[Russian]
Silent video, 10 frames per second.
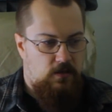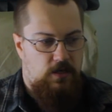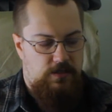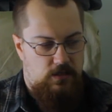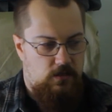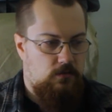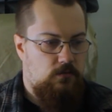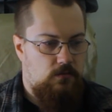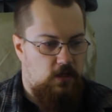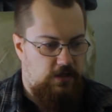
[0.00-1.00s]
эти
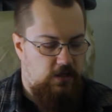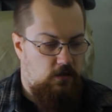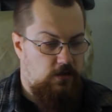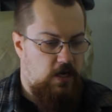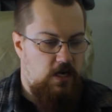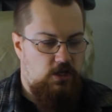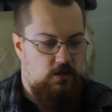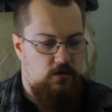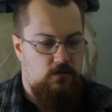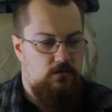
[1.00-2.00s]
адреналин
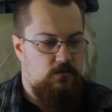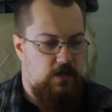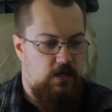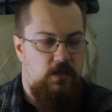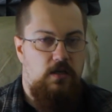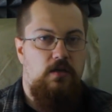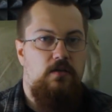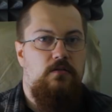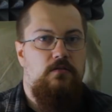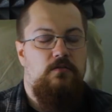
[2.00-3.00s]
раши
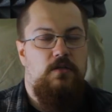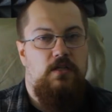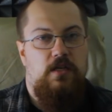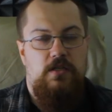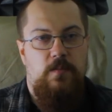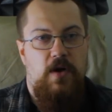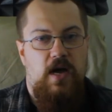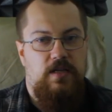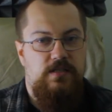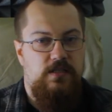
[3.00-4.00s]
дорогие, когда они не
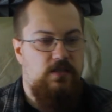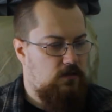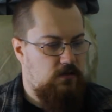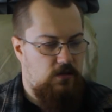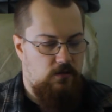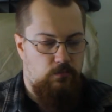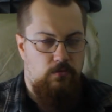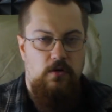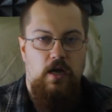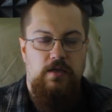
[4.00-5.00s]
по акции. Эти
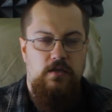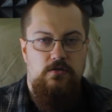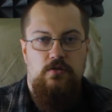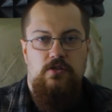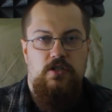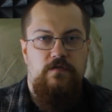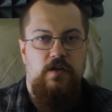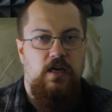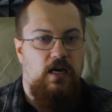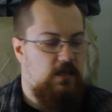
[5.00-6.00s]
редбулы они стоят
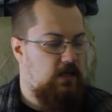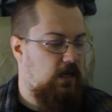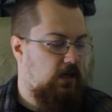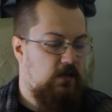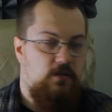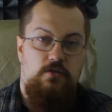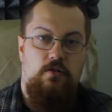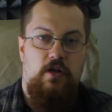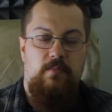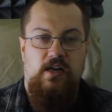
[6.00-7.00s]
дофига, да.
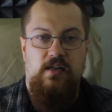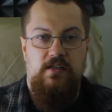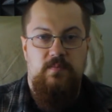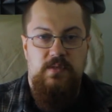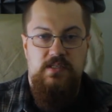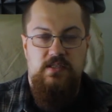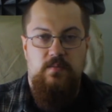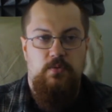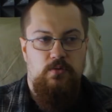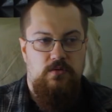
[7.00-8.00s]
Но нормально это пацаны
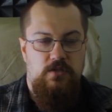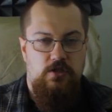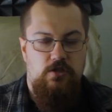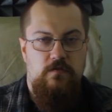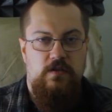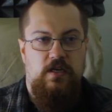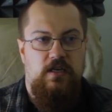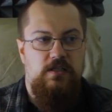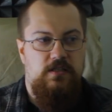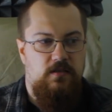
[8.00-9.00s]
пьют дешевые
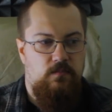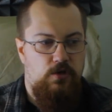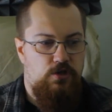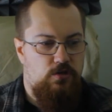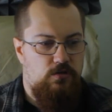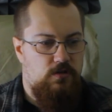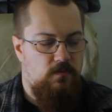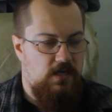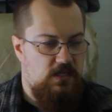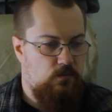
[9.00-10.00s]
энергетики. Мой стоит
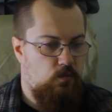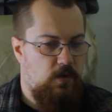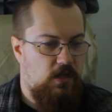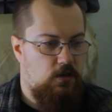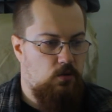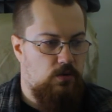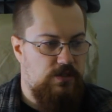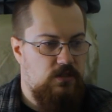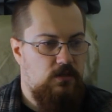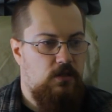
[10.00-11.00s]
максимум
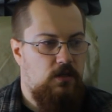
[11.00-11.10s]
полтос.